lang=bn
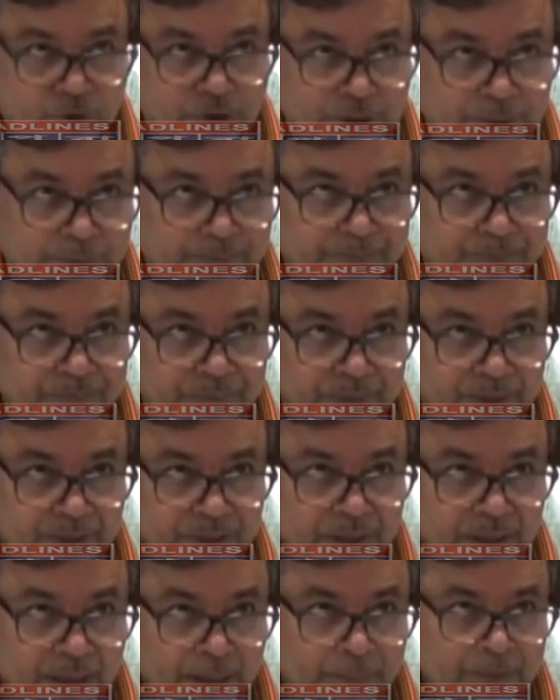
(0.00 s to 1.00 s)
সচিব
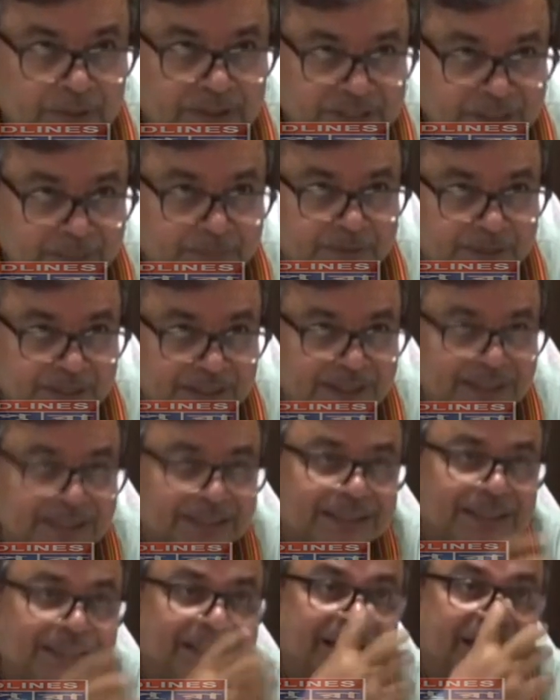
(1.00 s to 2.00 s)
এবং চিফ সেক্রেটারি
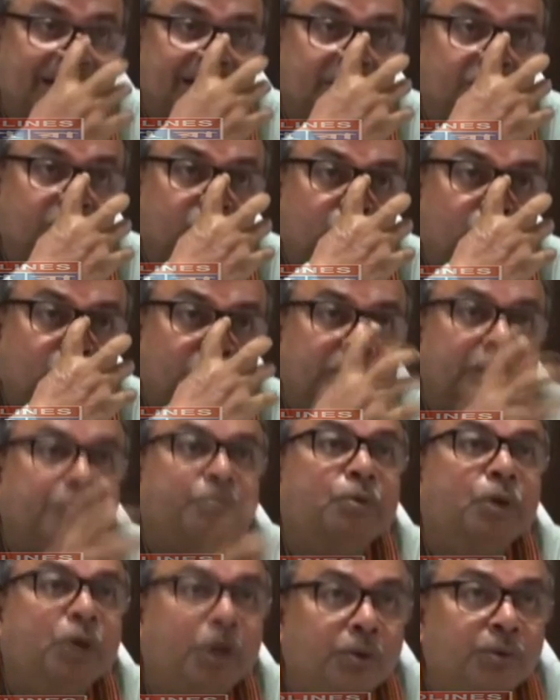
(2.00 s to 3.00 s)
তাদের কিন্তু কন্টেম
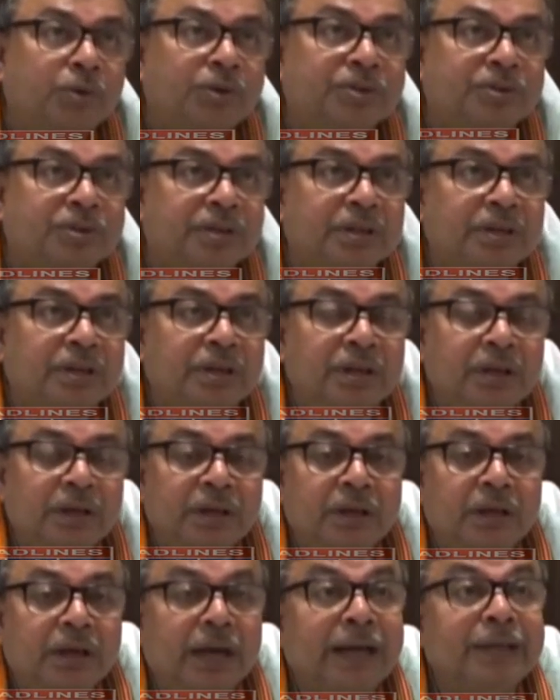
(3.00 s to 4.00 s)
করা হয়েছে
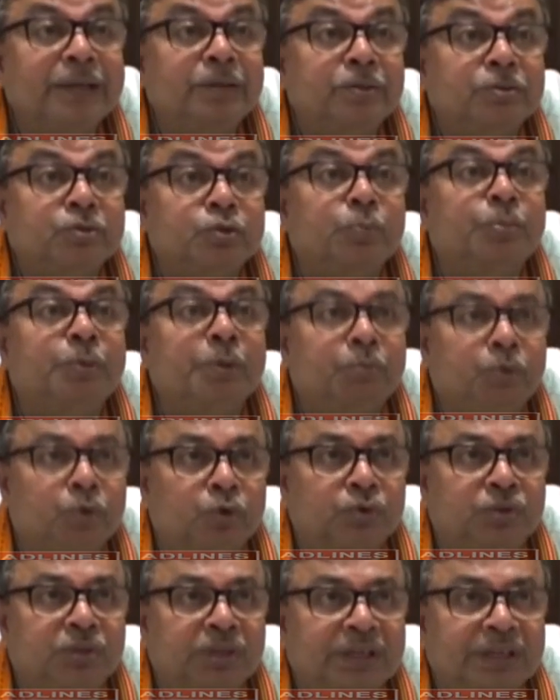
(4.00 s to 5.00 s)
হাই সুপ্রিম
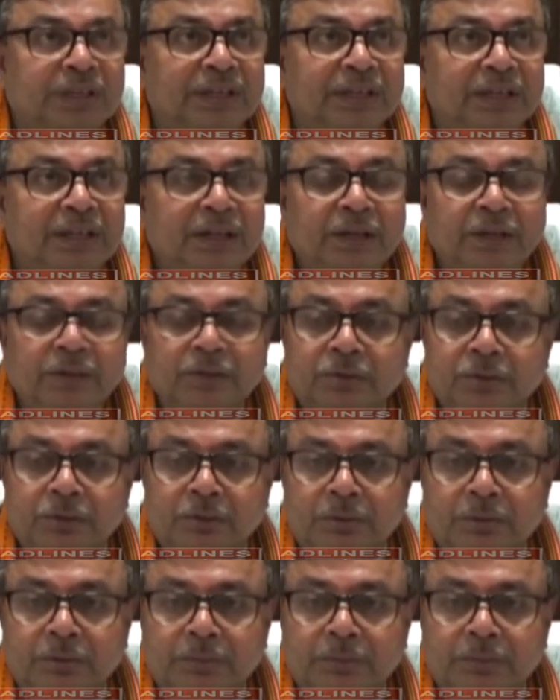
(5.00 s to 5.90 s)
কোর্ট থেকে তো